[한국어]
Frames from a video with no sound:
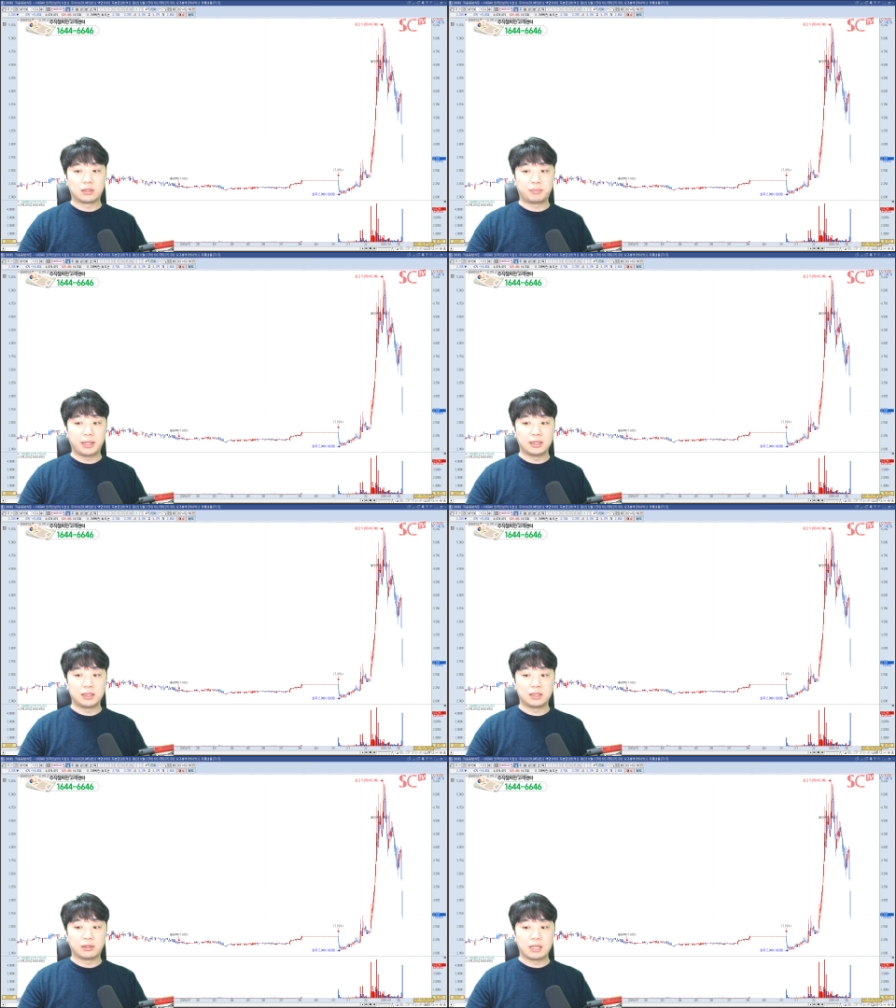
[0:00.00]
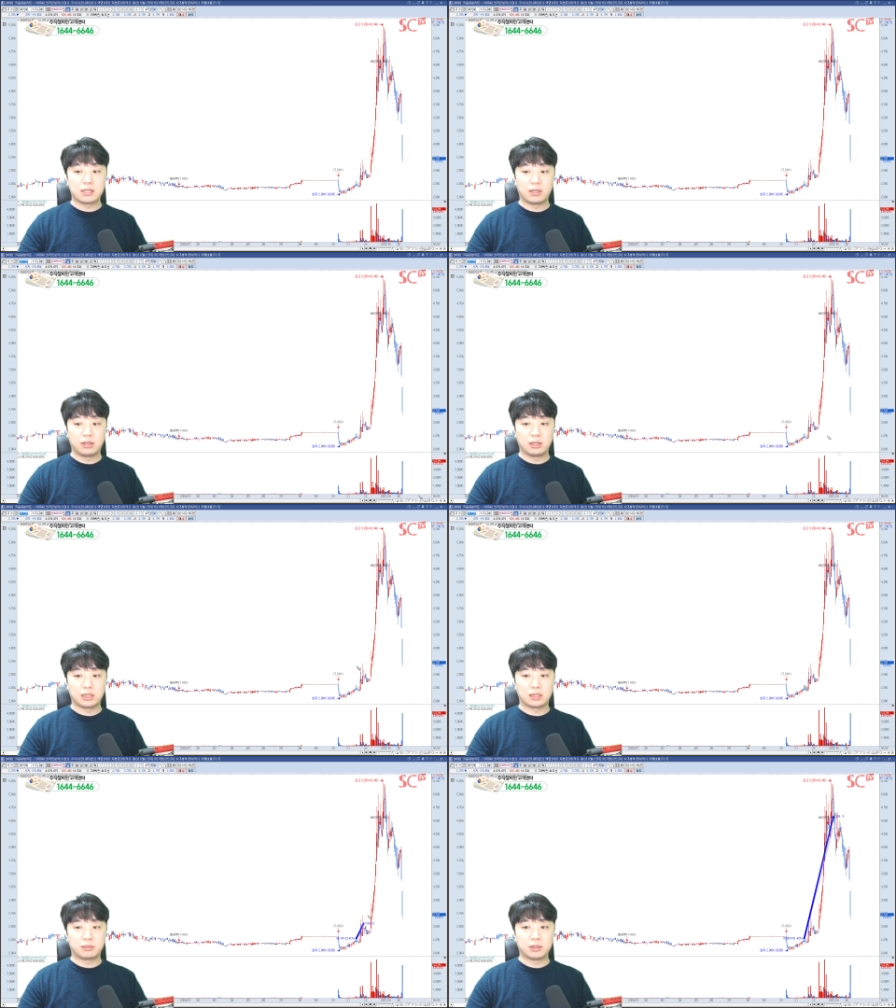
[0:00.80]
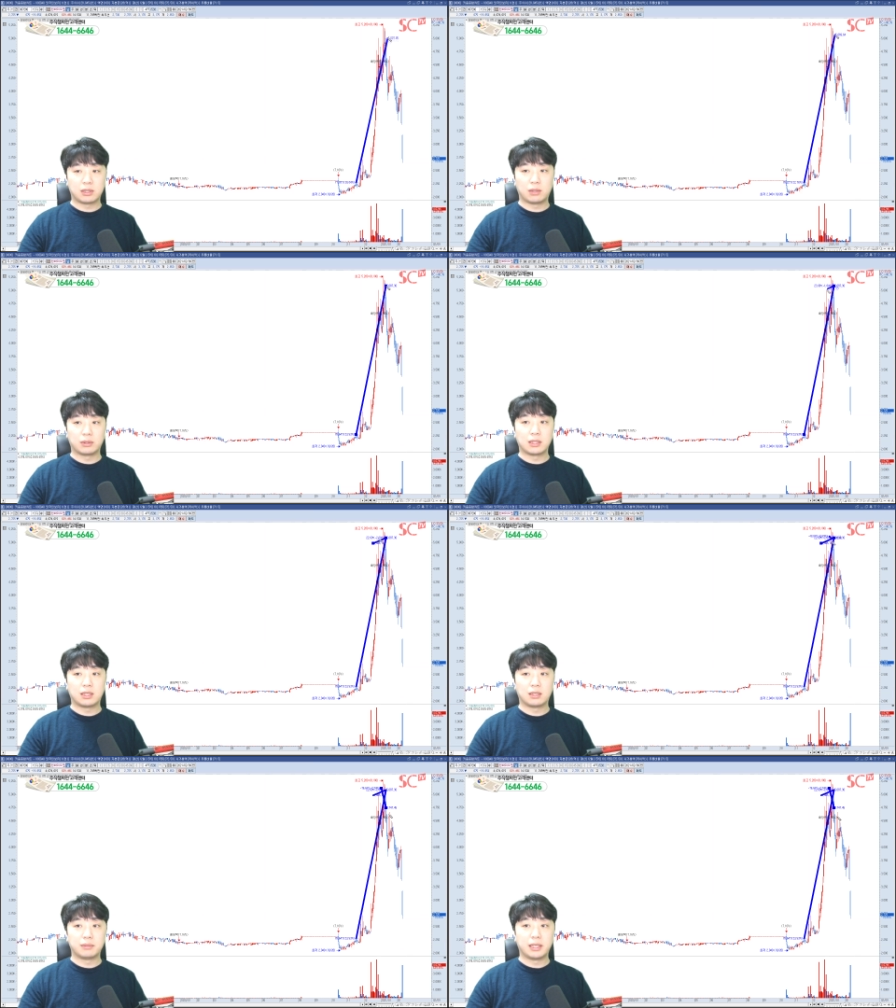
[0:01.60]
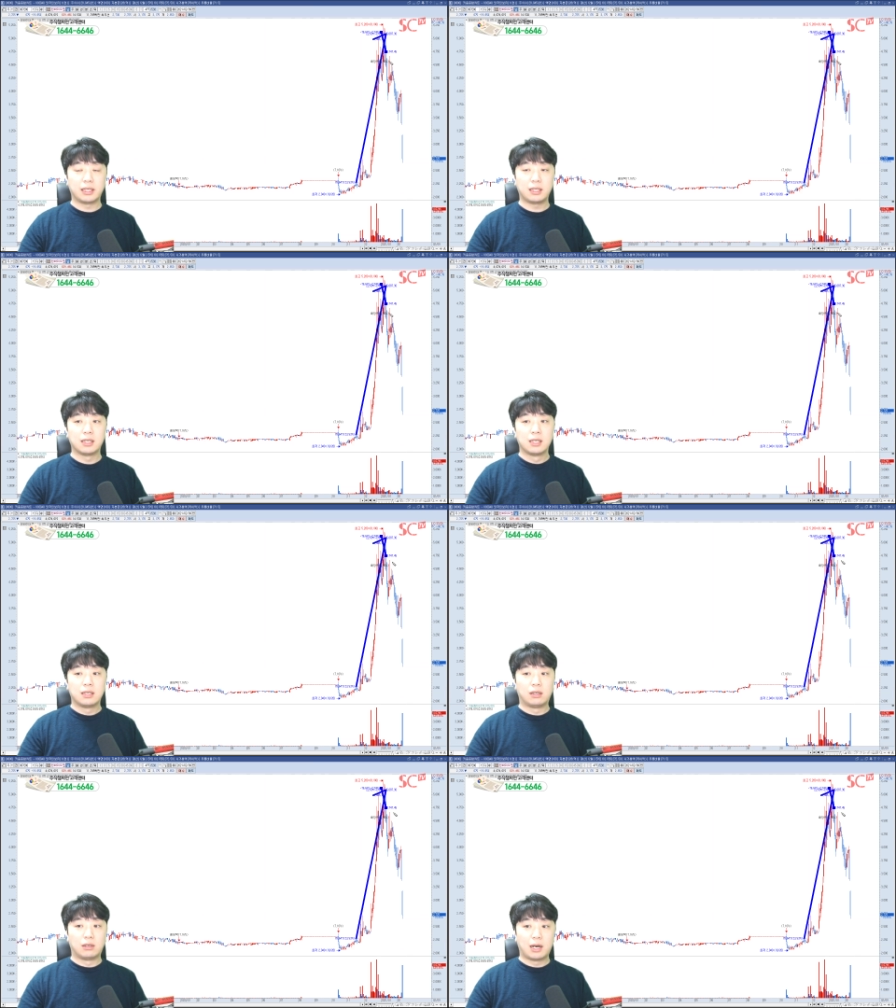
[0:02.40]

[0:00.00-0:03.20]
스펙인 시절에서 이제 급등을 하고 난 다음에 어,